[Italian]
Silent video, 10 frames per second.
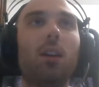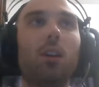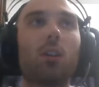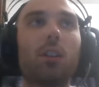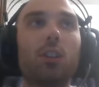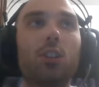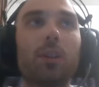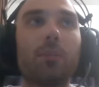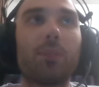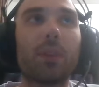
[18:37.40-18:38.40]
Locke
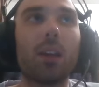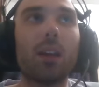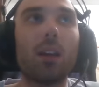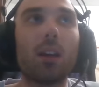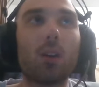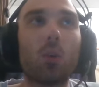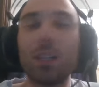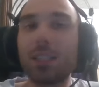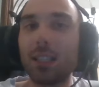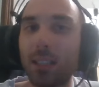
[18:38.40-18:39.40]
dice,
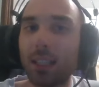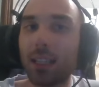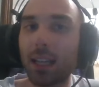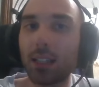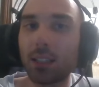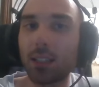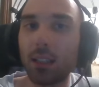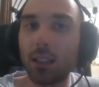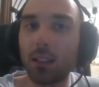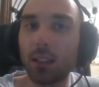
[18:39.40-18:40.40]
queste idee chiare e
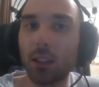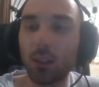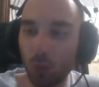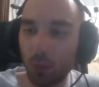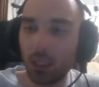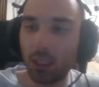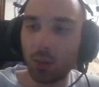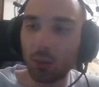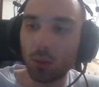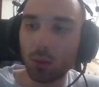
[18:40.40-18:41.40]
distinte, come
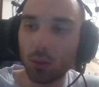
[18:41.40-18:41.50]
Dio,